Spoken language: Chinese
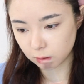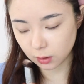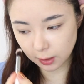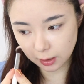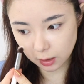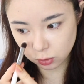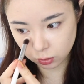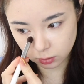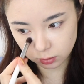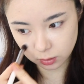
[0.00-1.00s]
一点点就
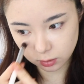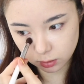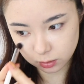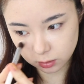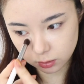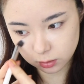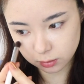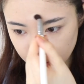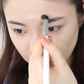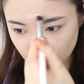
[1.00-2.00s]
够了。
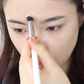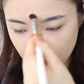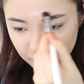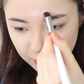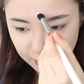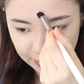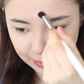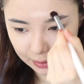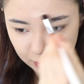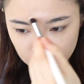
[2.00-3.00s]
脑瓜杯儿
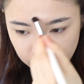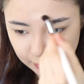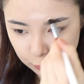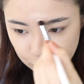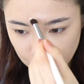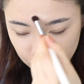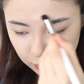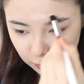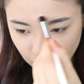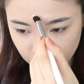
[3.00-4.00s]
啊，对吧？虽然我
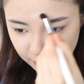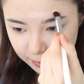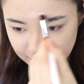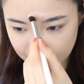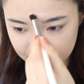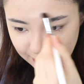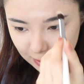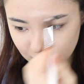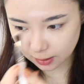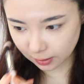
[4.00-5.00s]
的脑门已经很
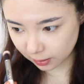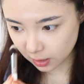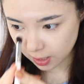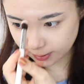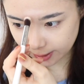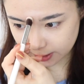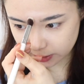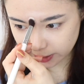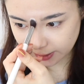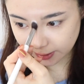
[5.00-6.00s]
大了，但是
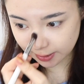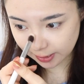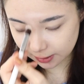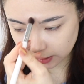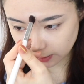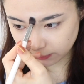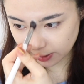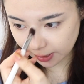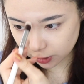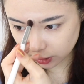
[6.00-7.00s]
该提亮的地方
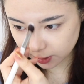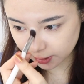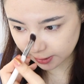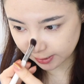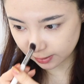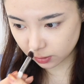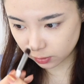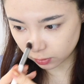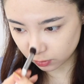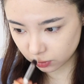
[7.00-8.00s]
还是要提亮哟。